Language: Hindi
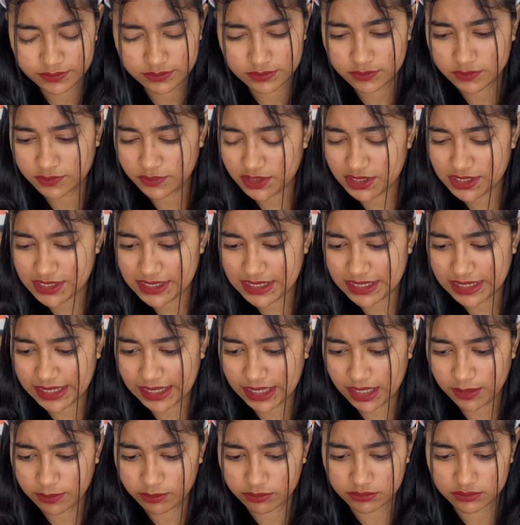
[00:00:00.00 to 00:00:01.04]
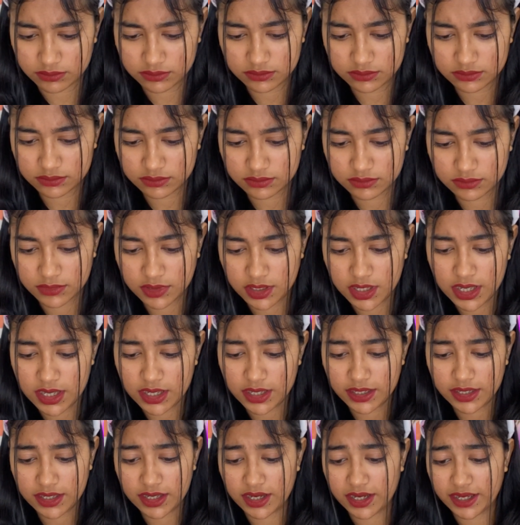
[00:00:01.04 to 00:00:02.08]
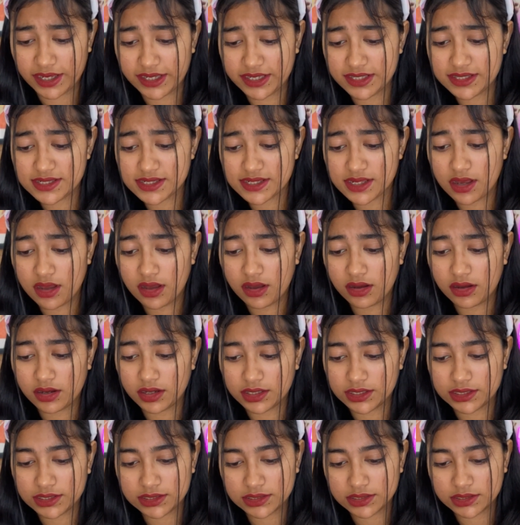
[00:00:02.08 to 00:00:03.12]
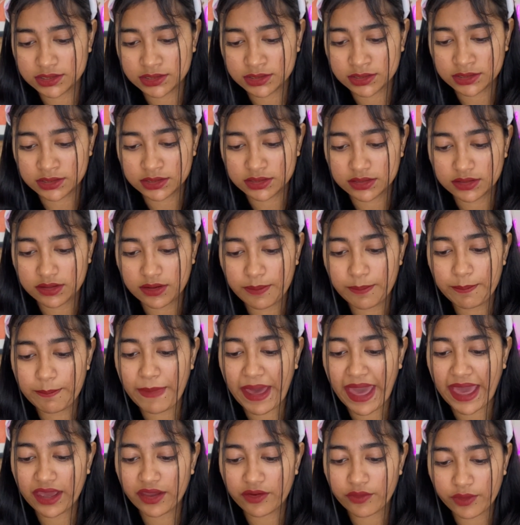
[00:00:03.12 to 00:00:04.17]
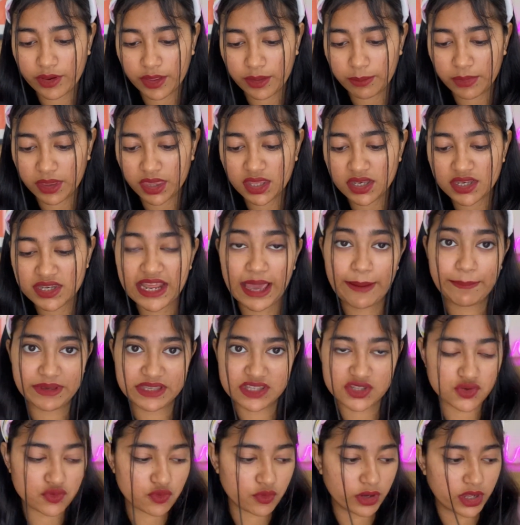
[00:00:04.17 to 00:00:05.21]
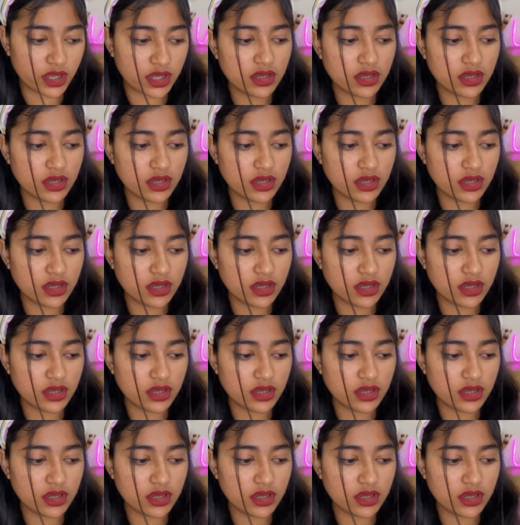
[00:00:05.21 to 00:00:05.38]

वट्स द नेम या इट्स मैक्रेमी टेपेस्ट्री